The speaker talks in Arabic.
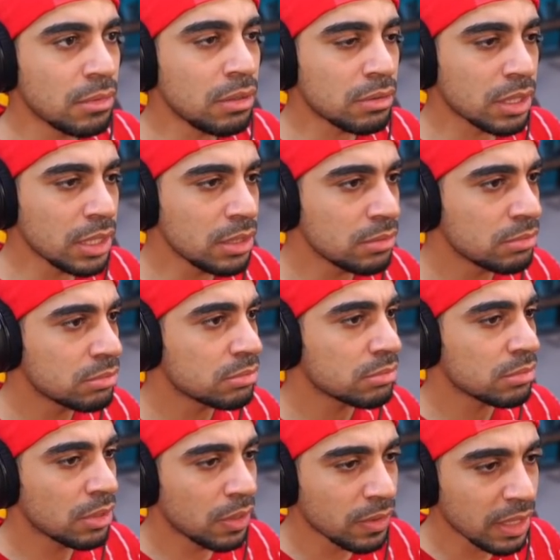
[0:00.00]
اوكي
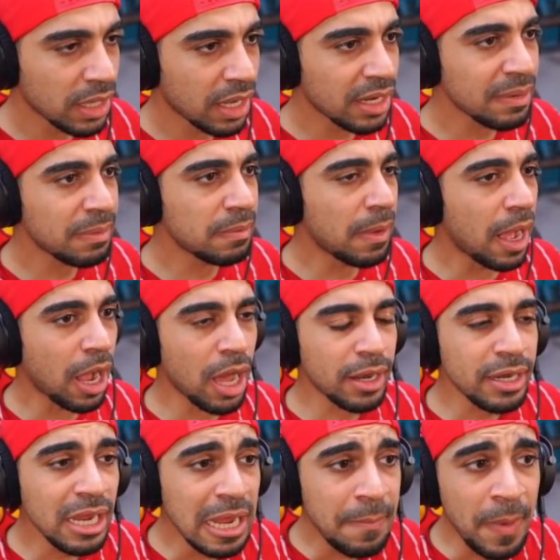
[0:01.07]
اوكي غريب الماء
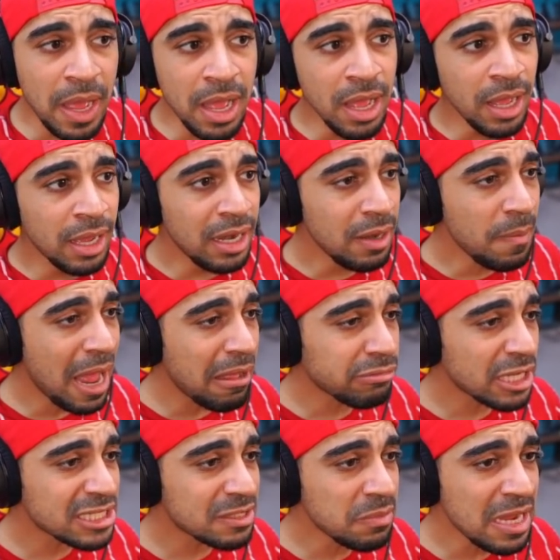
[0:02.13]
غريب الماء
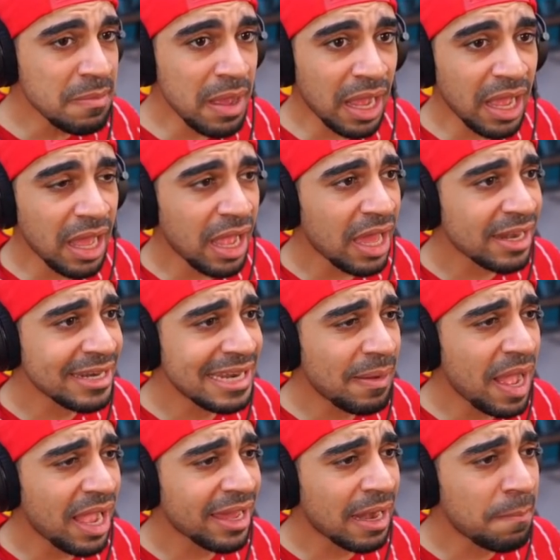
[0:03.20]
تصميمه غريب
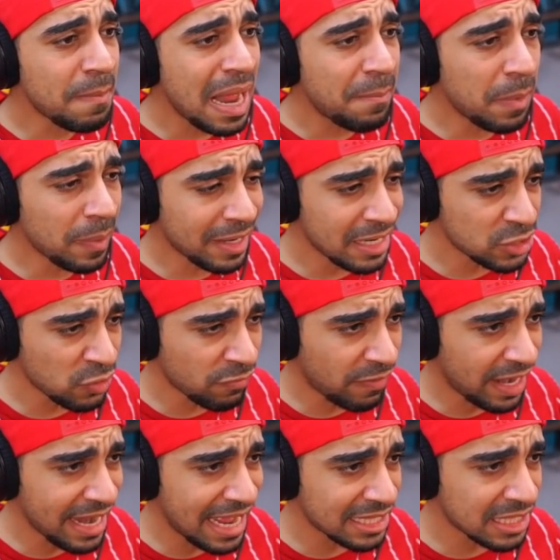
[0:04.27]
اغرب ماء ممكن اشوف
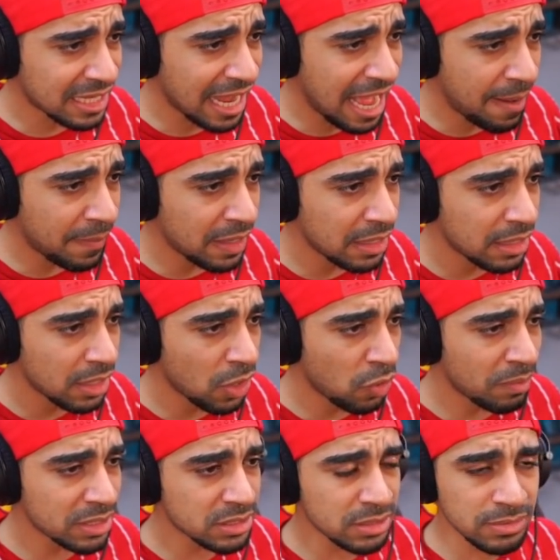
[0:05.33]
حياتي كامل او
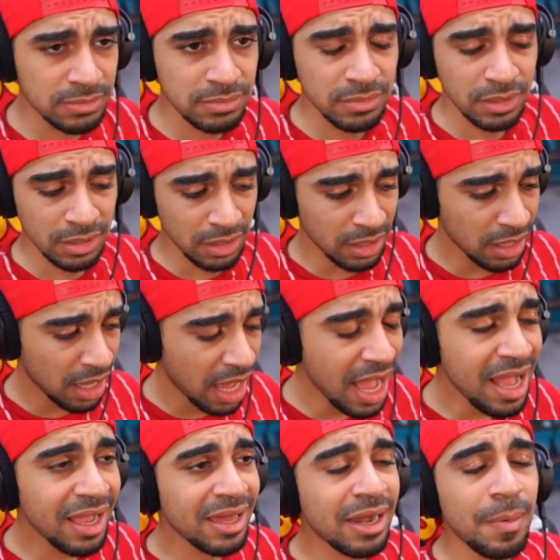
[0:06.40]
مت
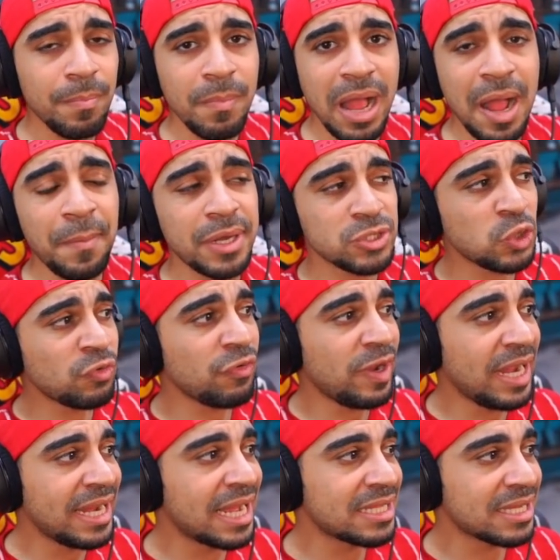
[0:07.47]
اغرب ماب اشوفه في
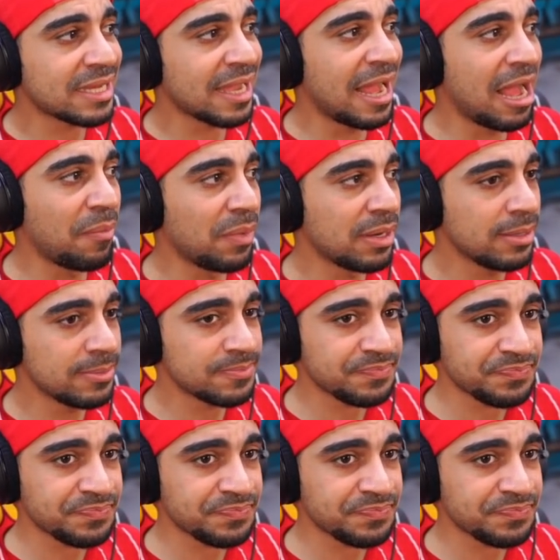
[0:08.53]
حياتي كامل